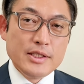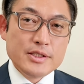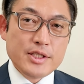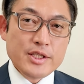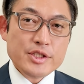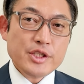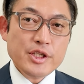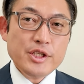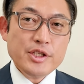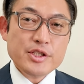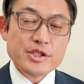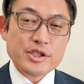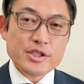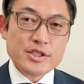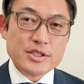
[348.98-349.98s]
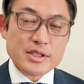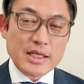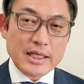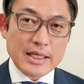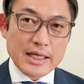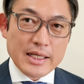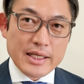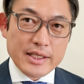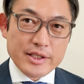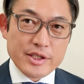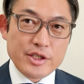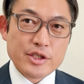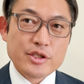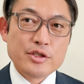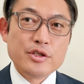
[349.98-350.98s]
政治倫理審査会
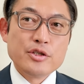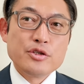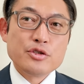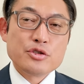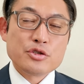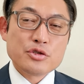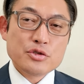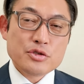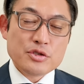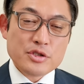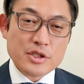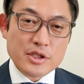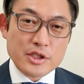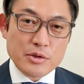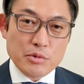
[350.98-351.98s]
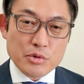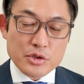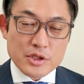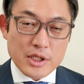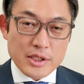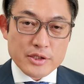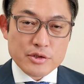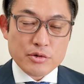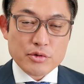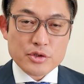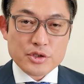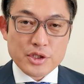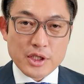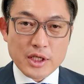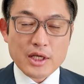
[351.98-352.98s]
に出席をした人
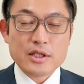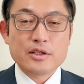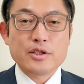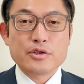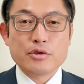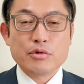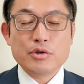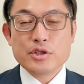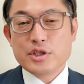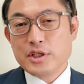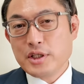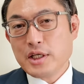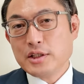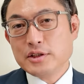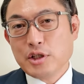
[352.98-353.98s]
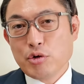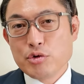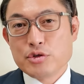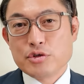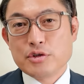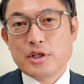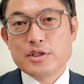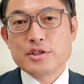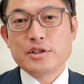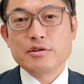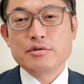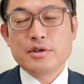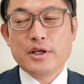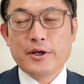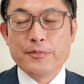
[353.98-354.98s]
してなかった人これ金額が多い少ないじゃ
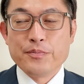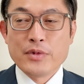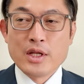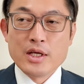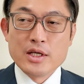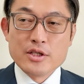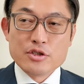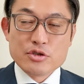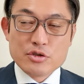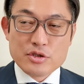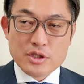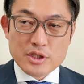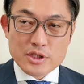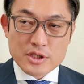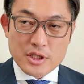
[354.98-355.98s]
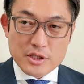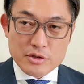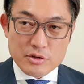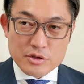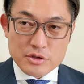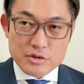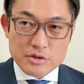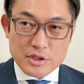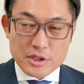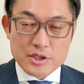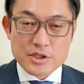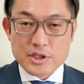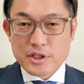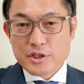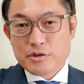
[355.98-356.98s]
なくて出席した人出
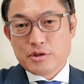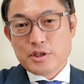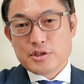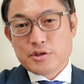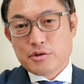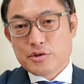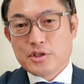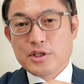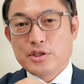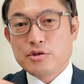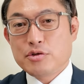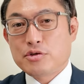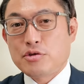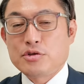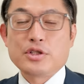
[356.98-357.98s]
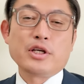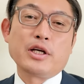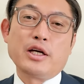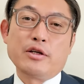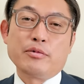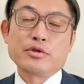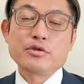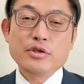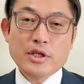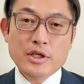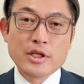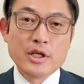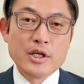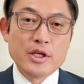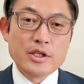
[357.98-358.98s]
席してない人たちの一つの線がありますよ
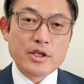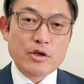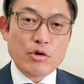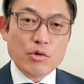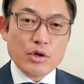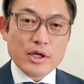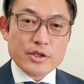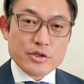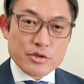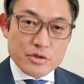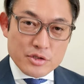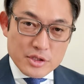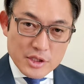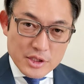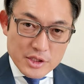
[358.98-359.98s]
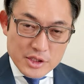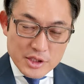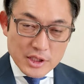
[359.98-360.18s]
ね。で今回出席